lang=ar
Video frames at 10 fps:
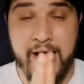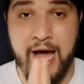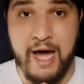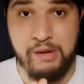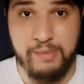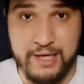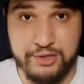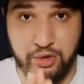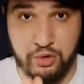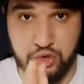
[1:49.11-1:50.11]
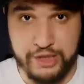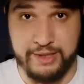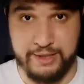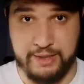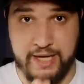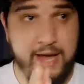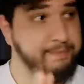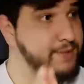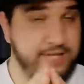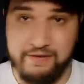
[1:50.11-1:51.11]
راه المحصول وجد
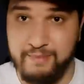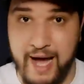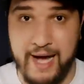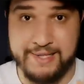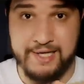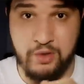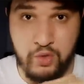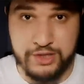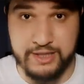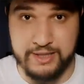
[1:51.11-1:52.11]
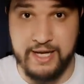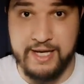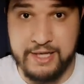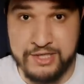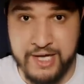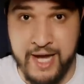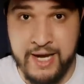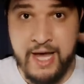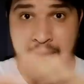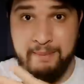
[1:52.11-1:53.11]
كاين بزاف محاصيل وجدت يعني
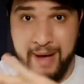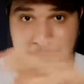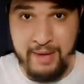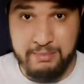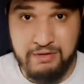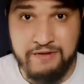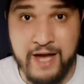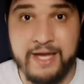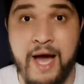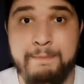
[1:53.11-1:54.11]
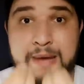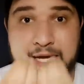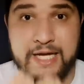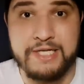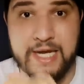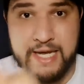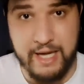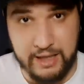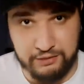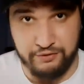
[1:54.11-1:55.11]
الجنان معمر بالفاكهه ما كاش اللي
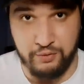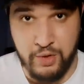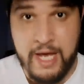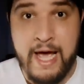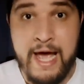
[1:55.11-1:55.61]
يقطفوا